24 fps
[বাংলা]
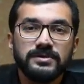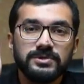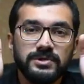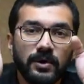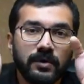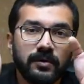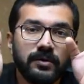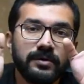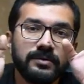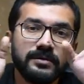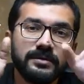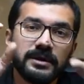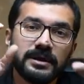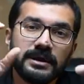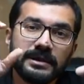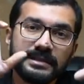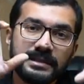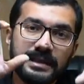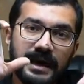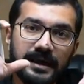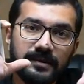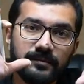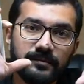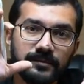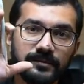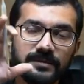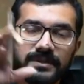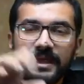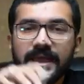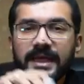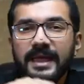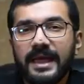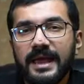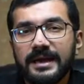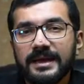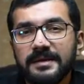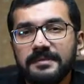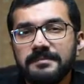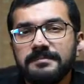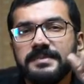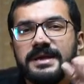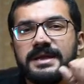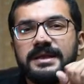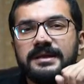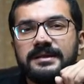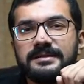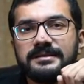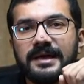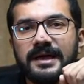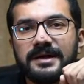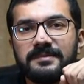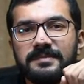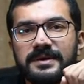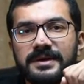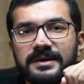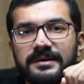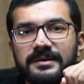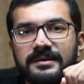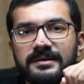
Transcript: যখন তার মধ্যে একটা মিনিং থাকবে